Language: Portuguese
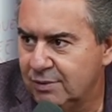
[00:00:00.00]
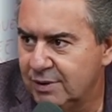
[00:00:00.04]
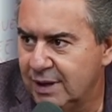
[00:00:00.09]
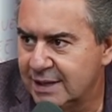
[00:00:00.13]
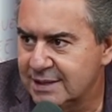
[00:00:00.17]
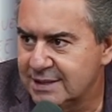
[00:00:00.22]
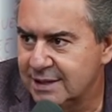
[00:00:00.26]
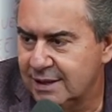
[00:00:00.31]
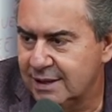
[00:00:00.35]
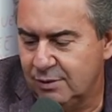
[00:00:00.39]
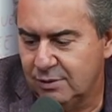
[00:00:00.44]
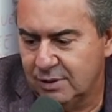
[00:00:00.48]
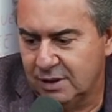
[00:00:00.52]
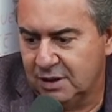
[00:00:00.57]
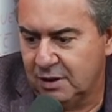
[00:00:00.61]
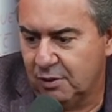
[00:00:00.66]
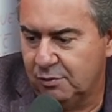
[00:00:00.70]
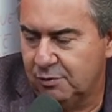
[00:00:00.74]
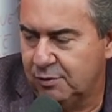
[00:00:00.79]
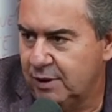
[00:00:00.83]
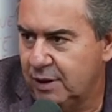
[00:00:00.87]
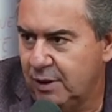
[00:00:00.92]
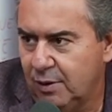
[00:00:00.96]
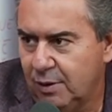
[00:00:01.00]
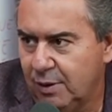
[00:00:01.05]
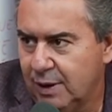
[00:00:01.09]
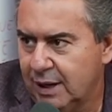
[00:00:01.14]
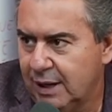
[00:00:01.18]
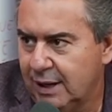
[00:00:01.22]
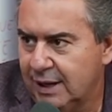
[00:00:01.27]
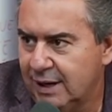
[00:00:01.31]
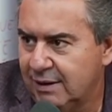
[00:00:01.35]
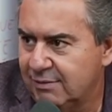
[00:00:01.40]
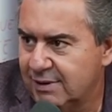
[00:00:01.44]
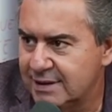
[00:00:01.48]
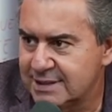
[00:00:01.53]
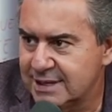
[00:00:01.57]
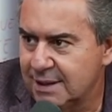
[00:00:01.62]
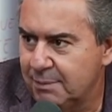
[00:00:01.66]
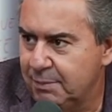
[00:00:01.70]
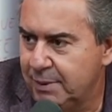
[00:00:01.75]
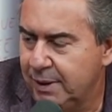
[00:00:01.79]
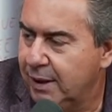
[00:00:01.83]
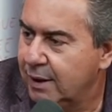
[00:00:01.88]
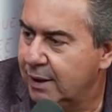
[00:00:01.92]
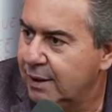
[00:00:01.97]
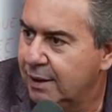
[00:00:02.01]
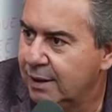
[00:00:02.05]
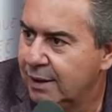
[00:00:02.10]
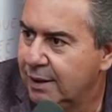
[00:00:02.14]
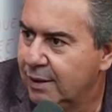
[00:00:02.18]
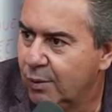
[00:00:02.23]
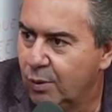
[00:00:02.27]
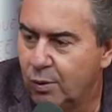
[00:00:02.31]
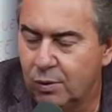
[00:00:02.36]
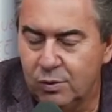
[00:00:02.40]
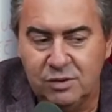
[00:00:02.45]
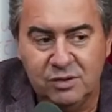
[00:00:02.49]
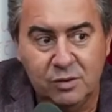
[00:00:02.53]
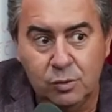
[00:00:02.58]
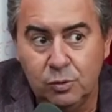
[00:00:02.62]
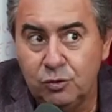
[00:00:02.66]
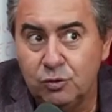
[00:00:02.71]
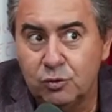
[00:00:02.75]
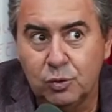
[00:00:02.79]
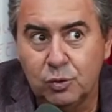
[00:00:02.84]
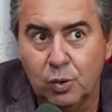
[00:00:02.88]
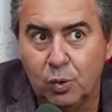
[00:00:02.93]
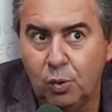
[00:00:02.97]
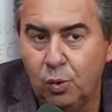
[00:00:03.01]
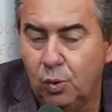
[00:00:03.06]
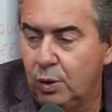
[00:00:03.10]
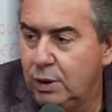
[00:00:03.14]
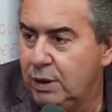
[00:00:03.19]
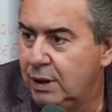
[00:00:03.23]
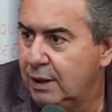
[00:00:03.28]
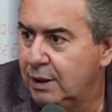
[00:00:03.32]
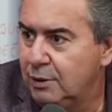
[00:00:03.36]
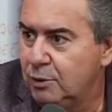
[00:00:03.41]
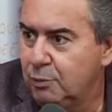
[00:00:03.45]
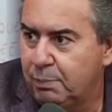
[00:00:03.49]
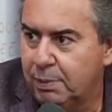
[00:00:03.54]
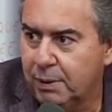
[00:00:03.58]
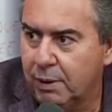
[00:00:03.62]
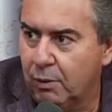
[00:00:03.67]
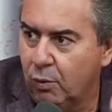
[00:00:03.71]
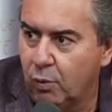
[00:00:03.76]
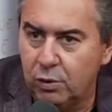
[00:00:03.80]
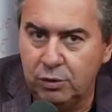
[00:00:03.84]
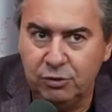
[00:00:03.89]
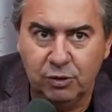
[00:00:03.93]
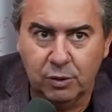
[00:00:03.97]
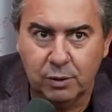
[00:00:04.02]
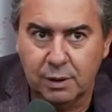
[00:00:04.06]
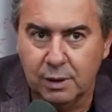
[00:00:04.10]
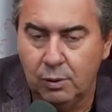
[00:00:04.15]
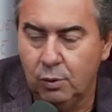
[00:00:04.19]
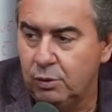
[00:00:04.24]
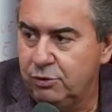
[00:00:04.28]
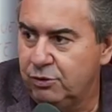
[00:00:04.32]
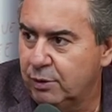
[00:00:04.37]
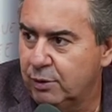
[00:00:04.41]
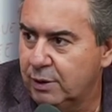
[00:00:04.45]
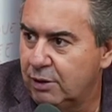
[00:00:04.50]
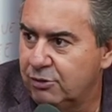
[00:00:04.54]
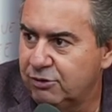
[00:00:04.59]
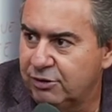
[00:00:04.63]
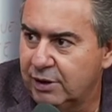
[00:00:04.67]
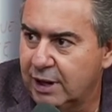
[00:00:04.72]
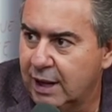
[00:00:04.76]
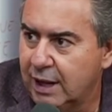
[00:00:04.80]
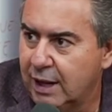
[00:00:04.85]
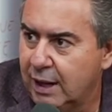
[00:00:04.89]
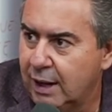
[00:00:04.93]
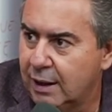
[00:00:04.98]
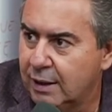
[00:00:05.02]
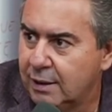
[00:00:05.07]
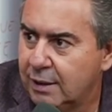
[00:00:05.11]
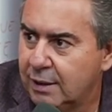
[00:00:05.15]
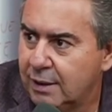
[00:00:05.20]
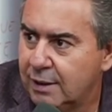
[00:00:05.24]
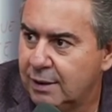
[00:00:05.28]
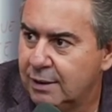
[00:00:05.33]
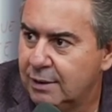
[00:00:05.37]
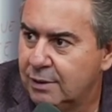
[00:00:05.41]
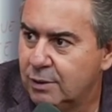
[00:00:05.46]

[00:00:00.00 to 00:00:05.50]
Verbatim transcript: 10 anos, até o final a galera vai saber onde eu estou olhando, para onde eu, onde eu quero chegar. Legal.